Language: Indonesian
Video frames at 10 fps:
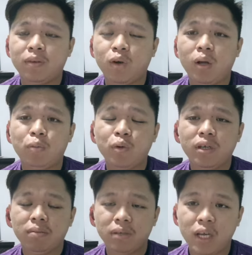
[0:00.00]

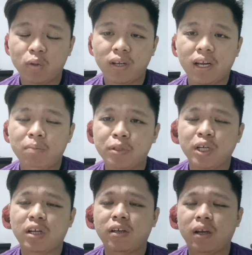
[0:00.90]
Walaupun beliau telah
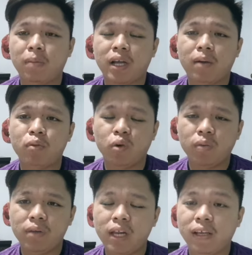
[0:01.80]
dipecat daripada
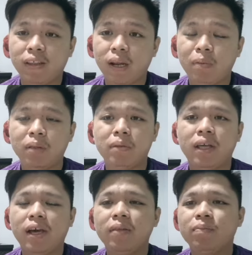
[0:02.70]
AMNO dan kita dapat
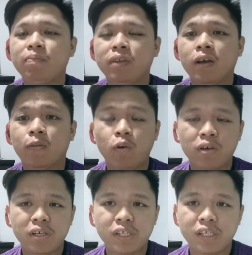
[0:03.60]
melihat
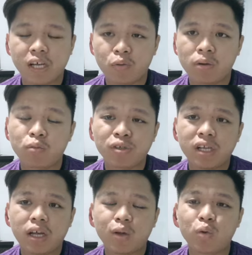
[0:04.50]
fokus Anwar
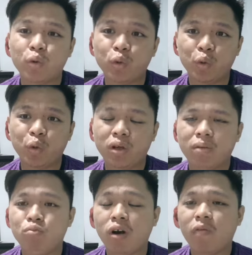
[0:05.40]
Musa untuk
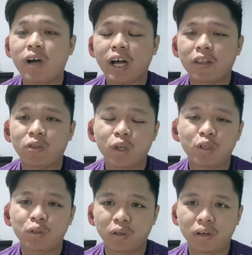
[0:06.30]
muafakat
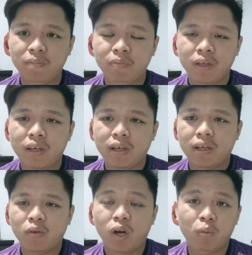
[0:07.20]
nasional.
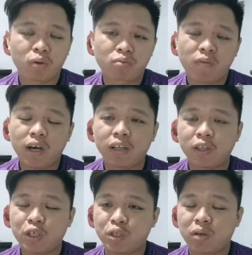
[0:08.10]
Walaupun muafakat
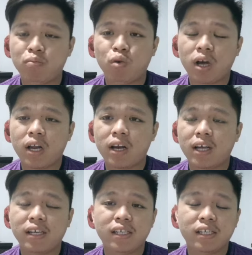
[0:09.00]
nasional
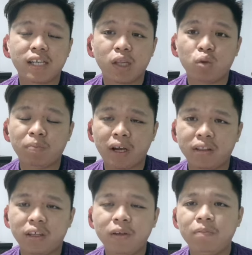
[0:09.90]
bukanlah satu
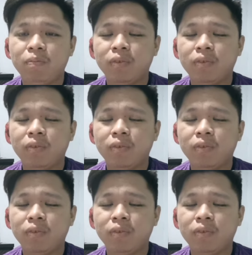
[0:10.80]
parti,